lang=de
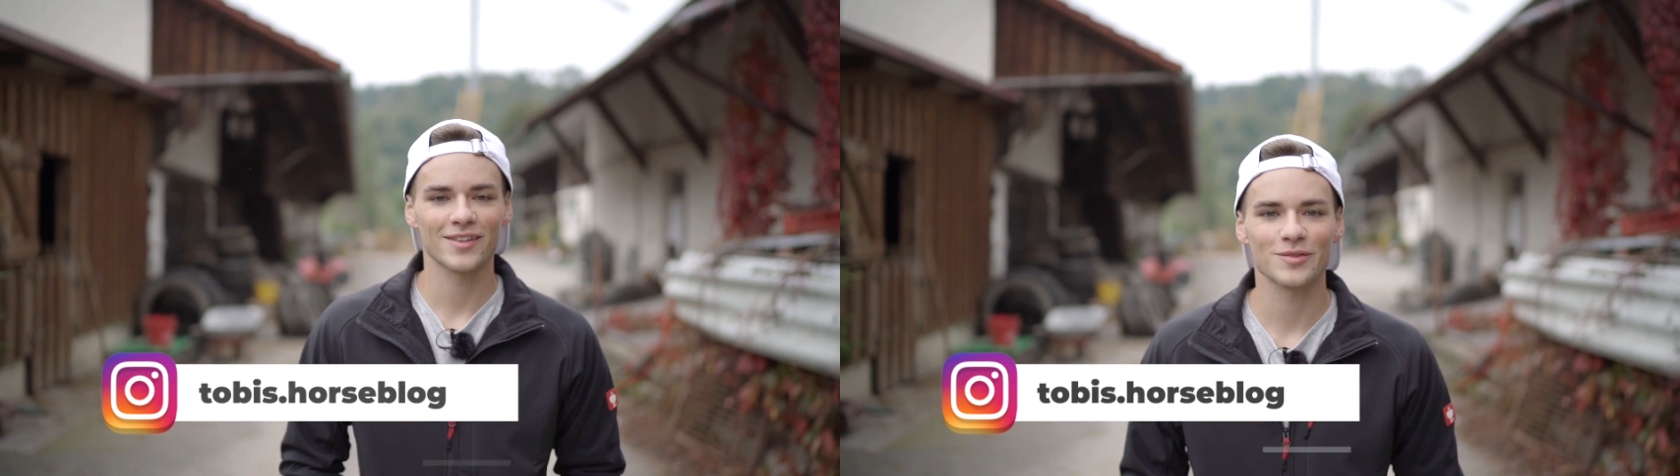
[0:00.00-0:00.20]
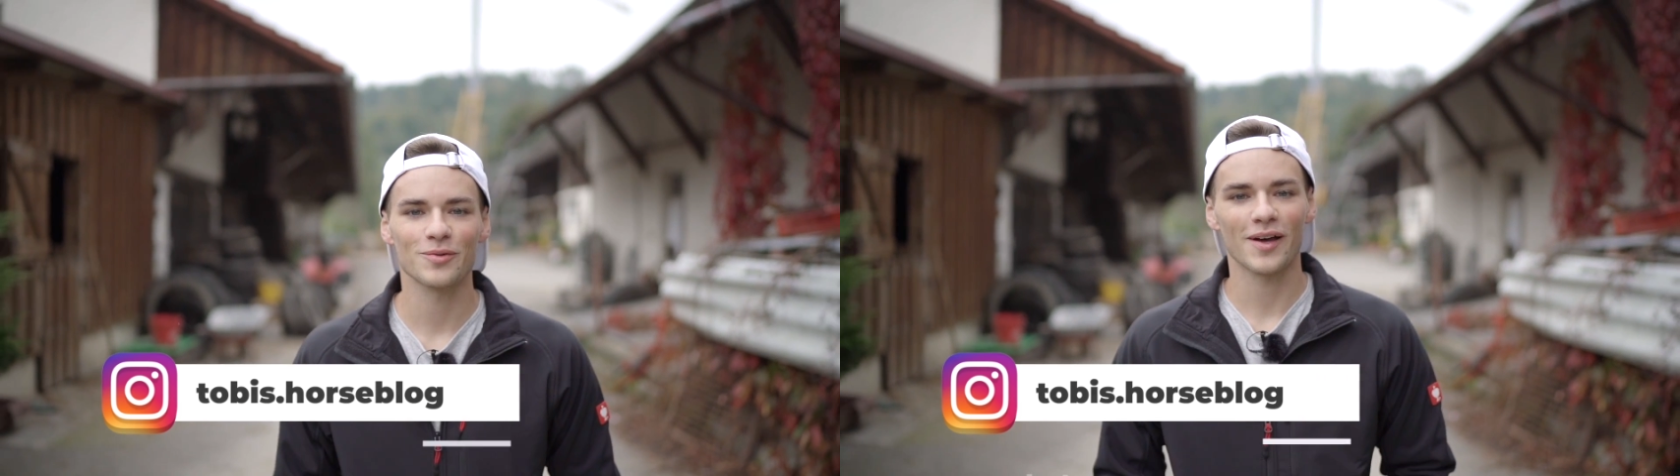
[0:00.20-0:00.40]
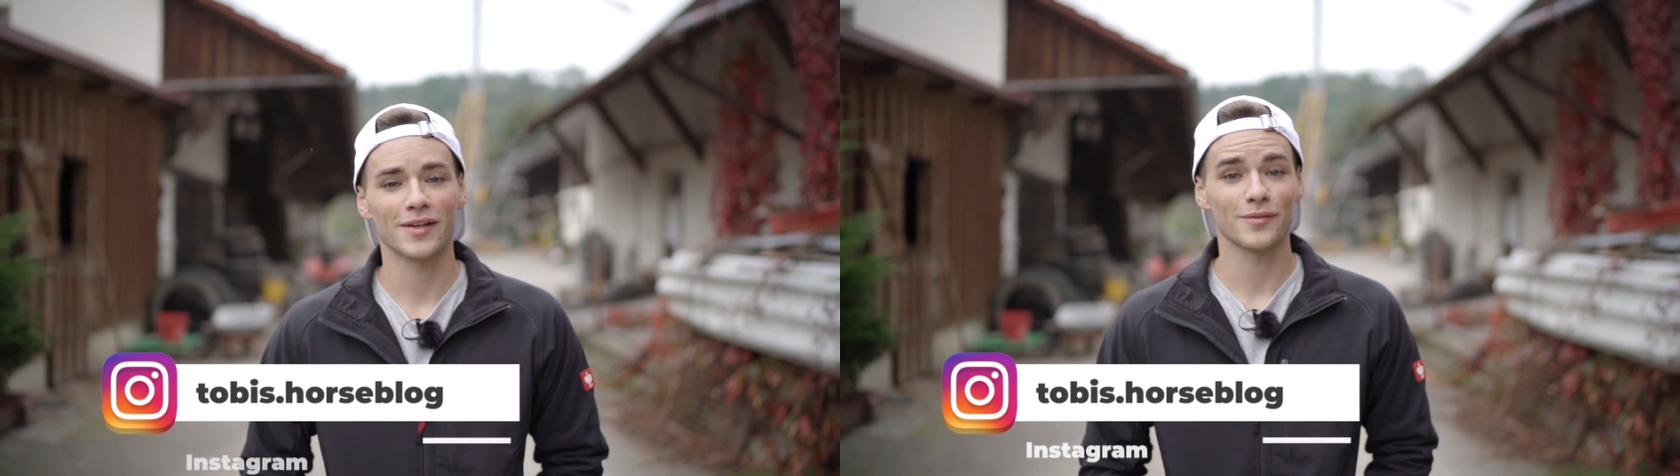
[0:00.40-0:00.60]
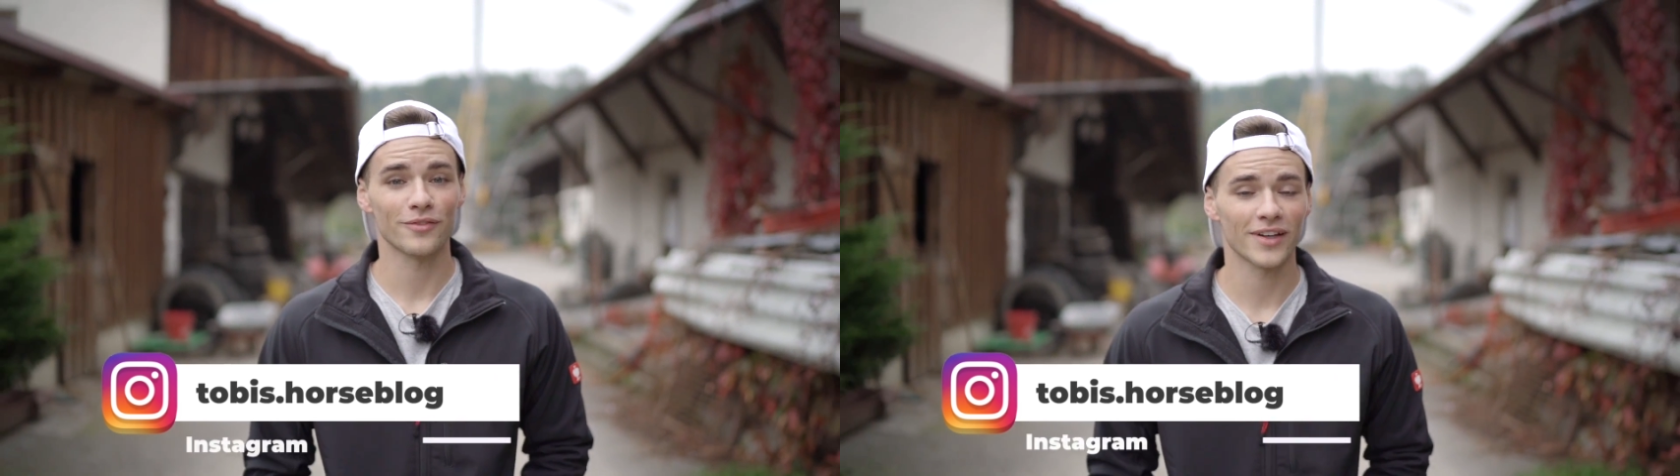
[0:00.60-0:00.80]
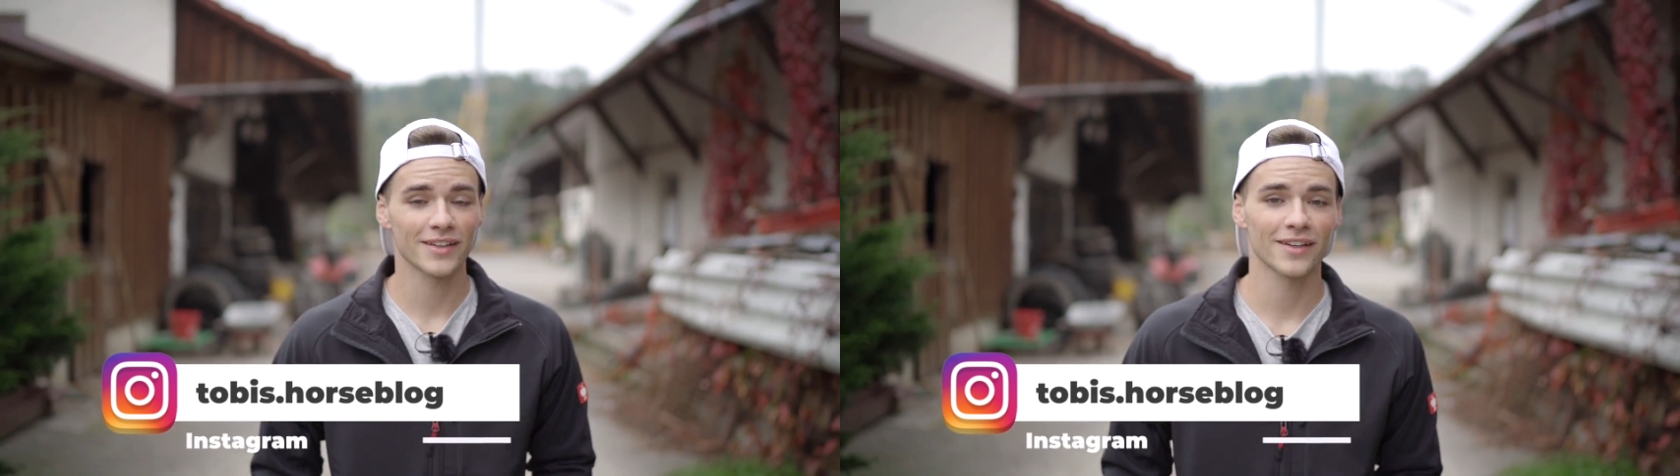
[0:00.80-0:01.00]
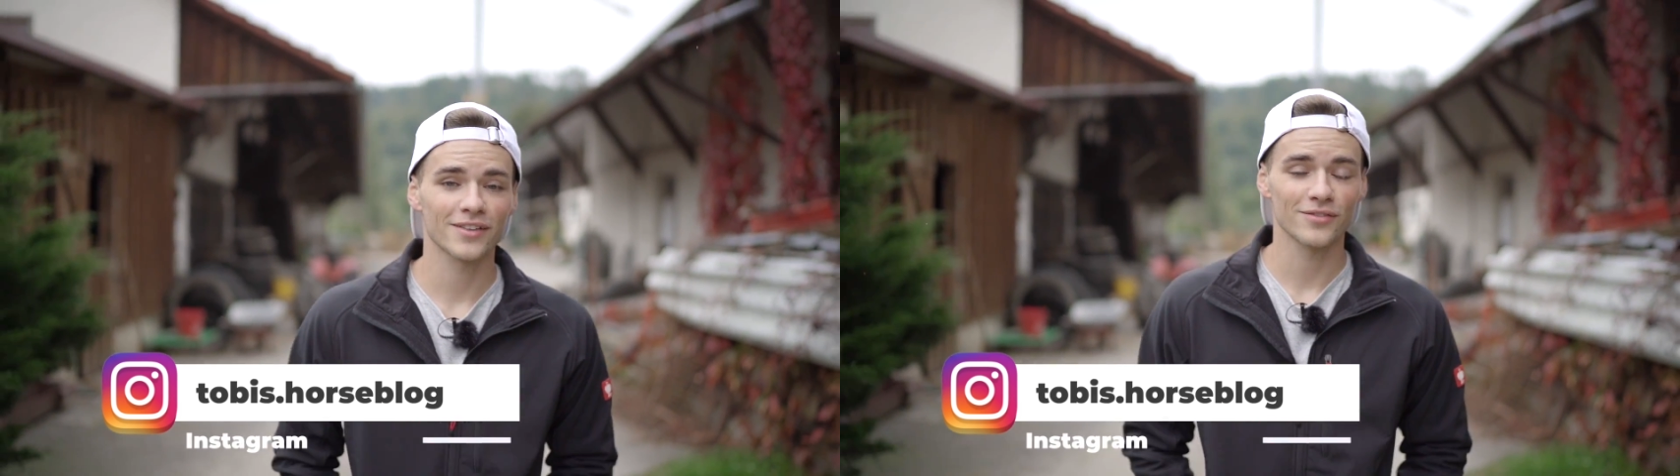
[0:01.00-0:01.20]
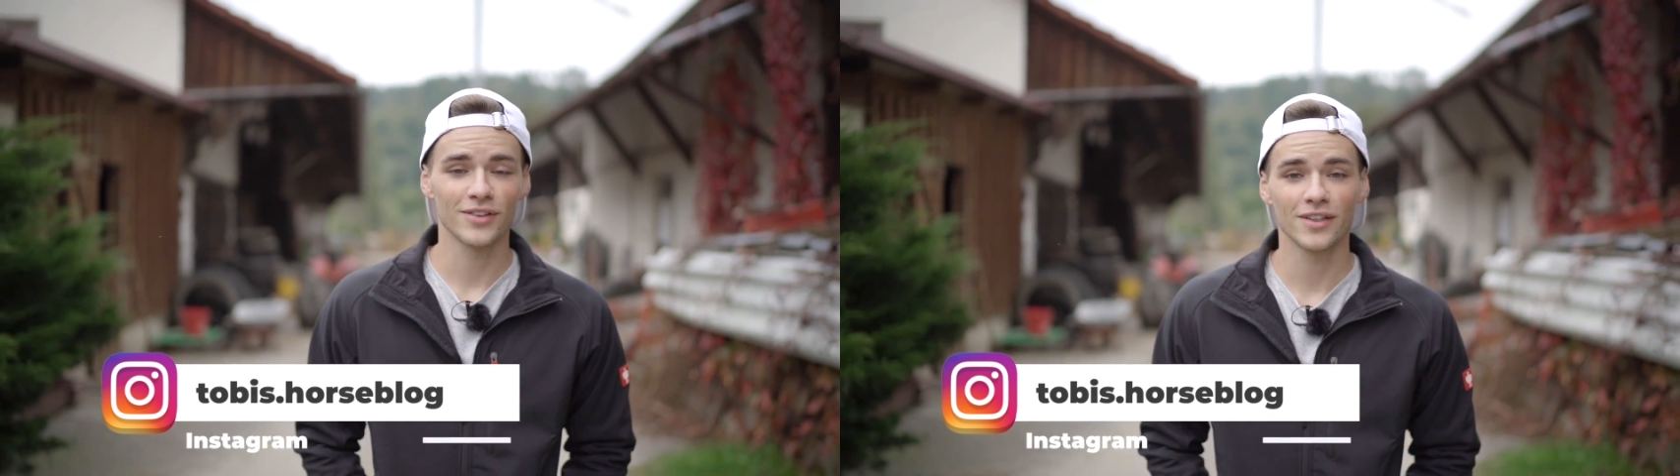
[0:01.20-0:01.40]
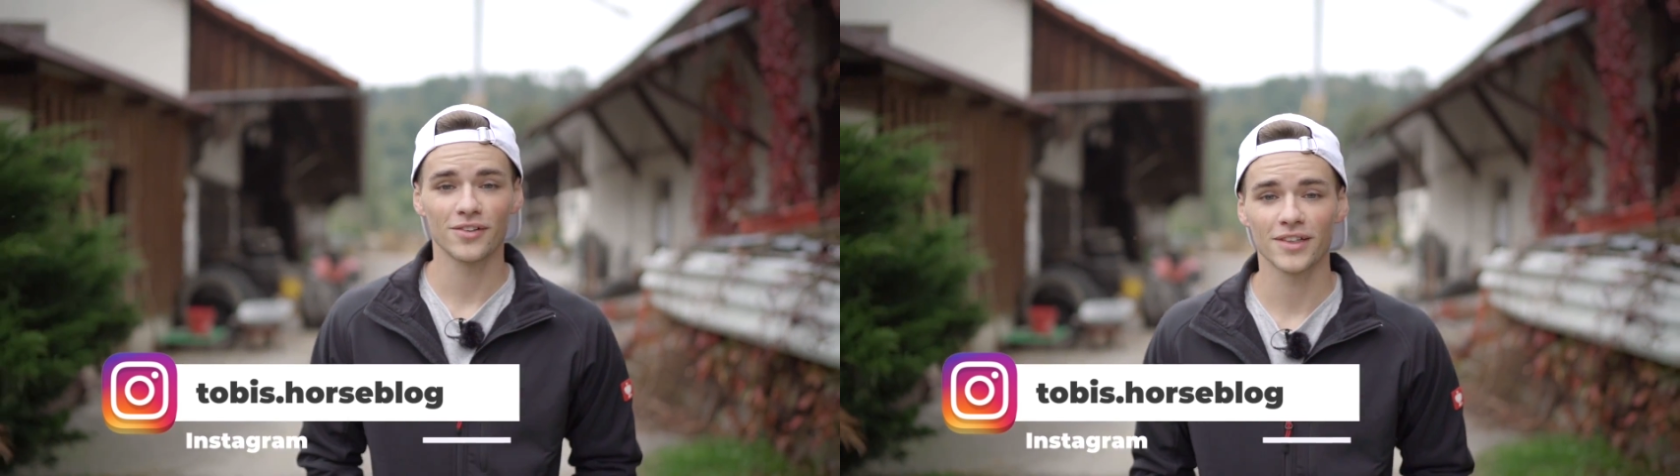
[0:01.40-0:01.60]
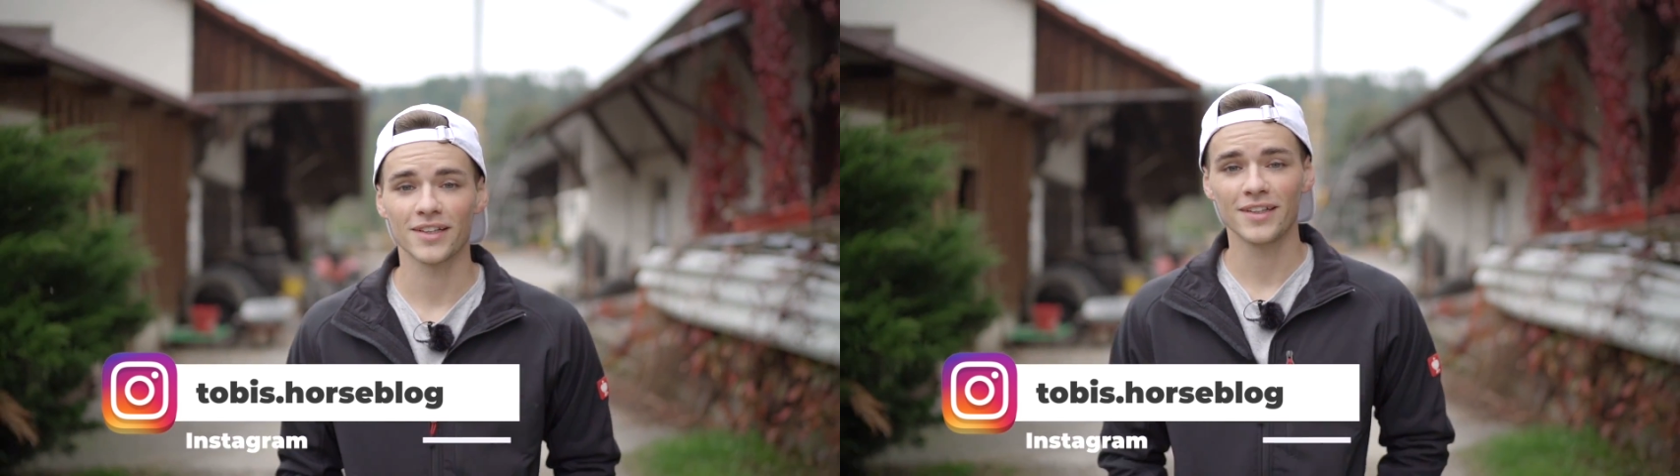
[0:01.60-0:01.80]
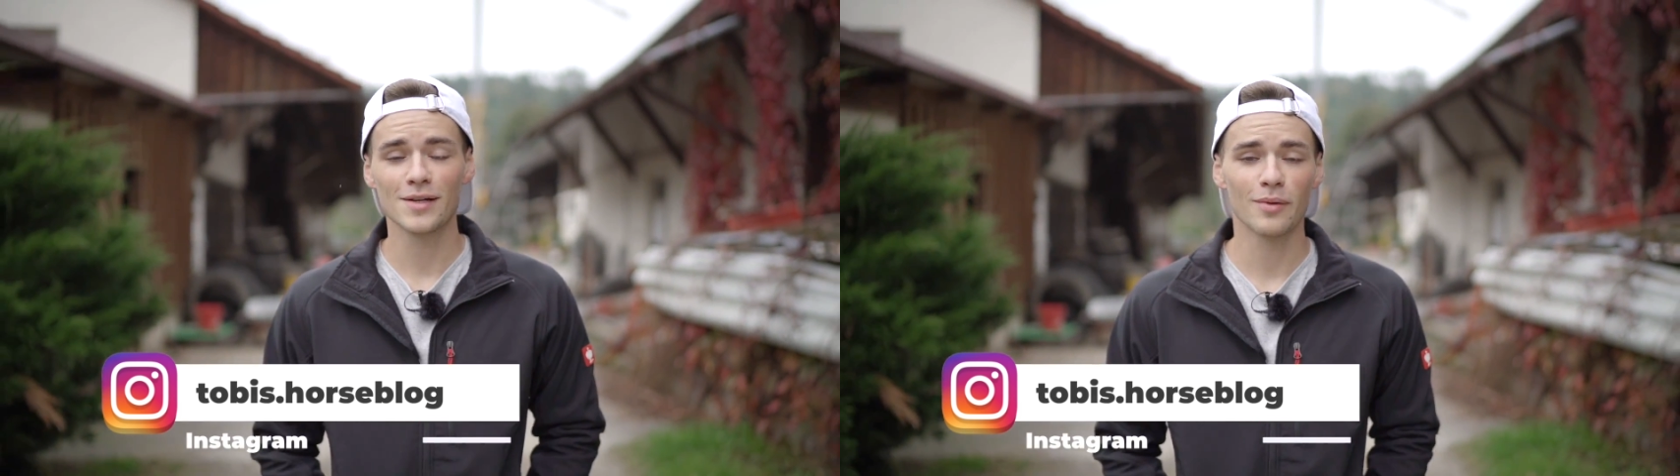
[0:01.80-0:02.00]
zu einem weiteren Video
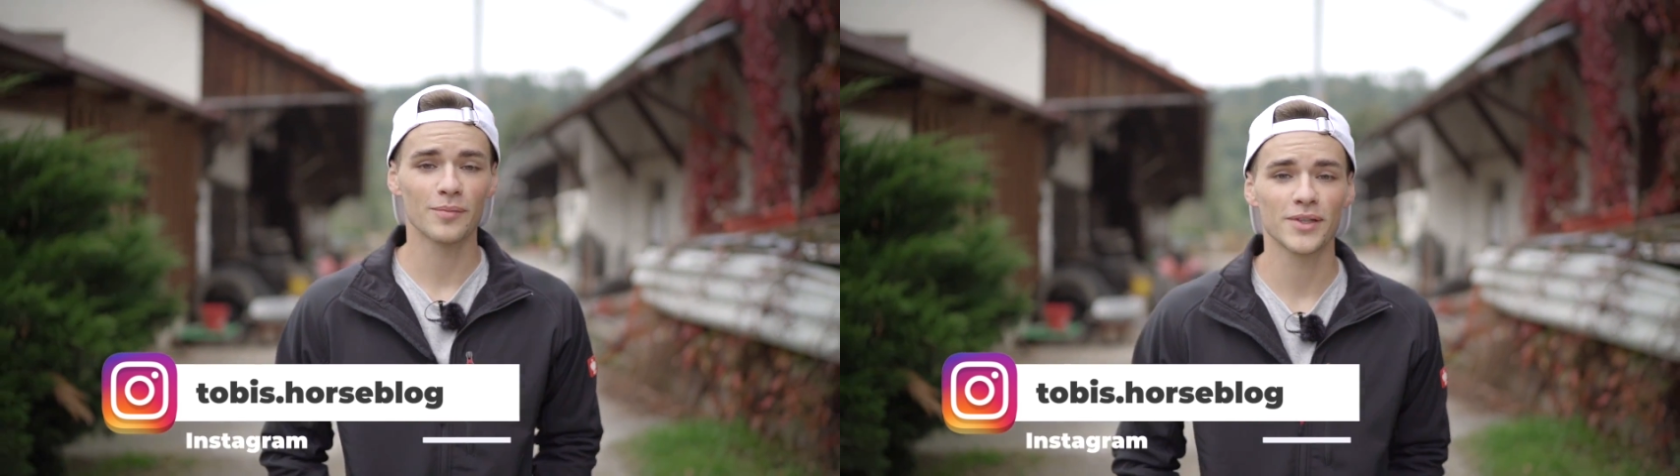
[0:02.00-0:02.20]
hier bei